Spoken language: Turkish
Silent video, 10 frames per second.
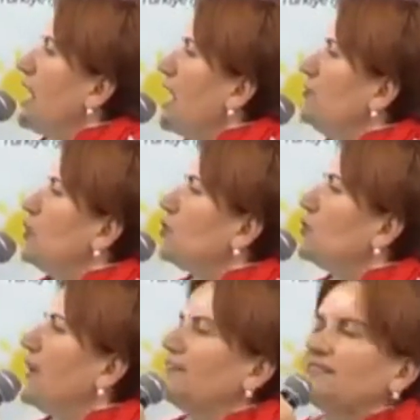hem
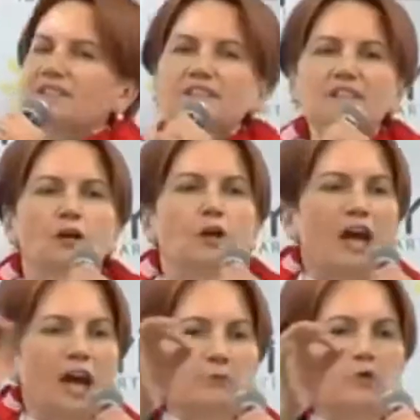uygulandığı
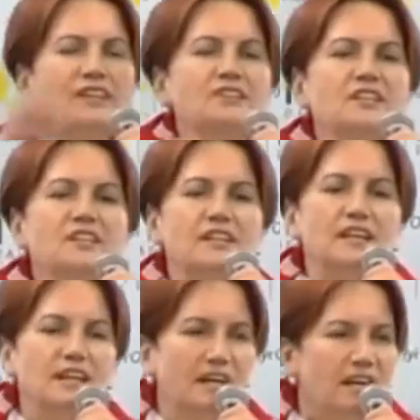hem
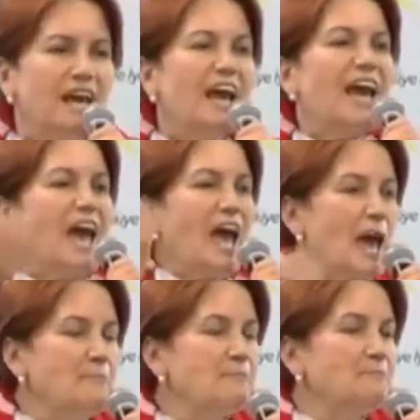üretildiği
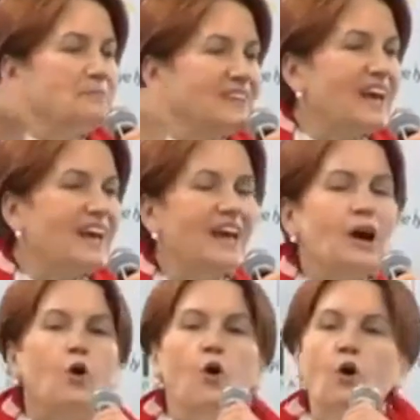hem de
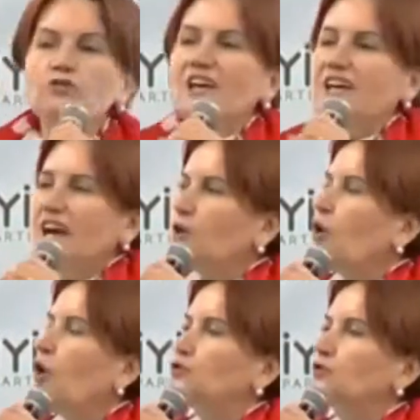ortaya
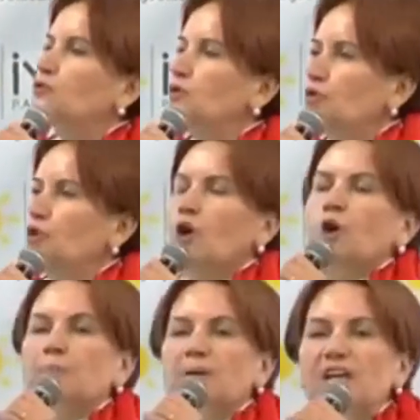konduğu
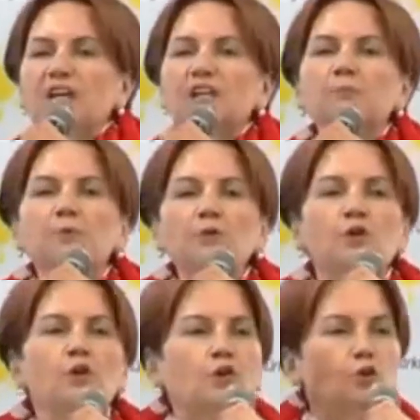bir
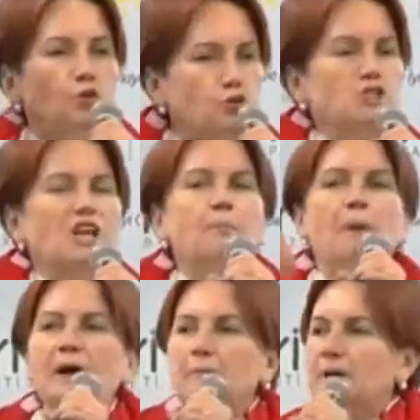büyük üs
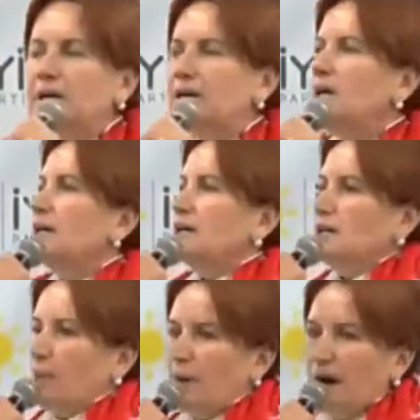yapar mı?
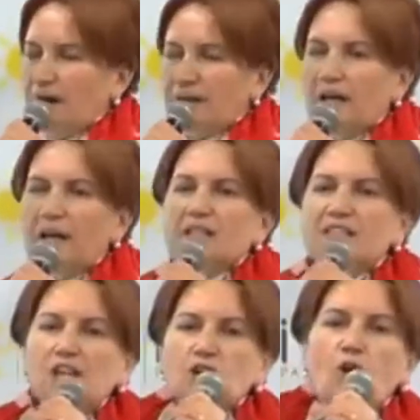Yapar.
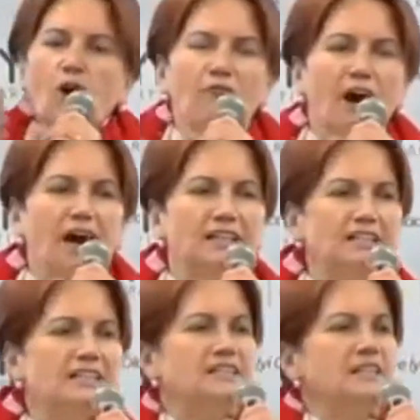Silikon
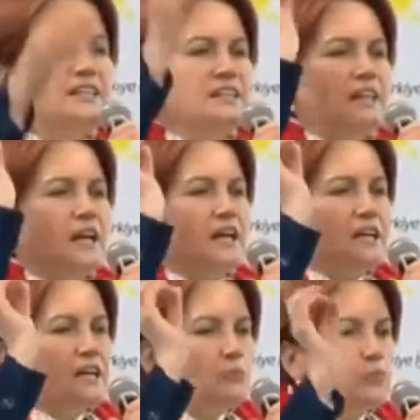Vadisi'nin
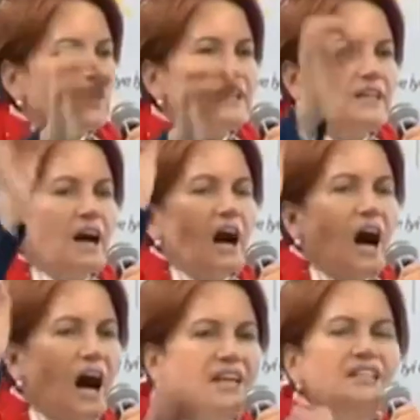burada
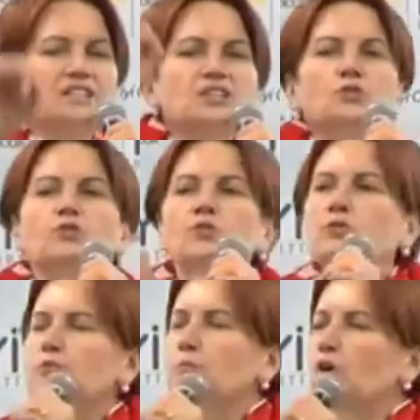aynısı
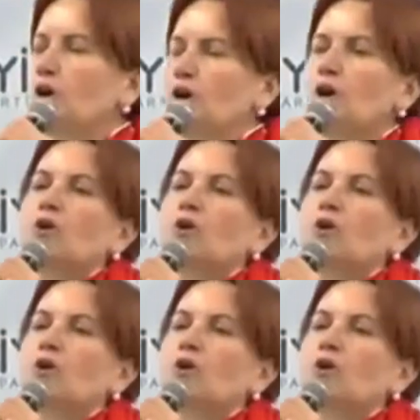kurulur mu?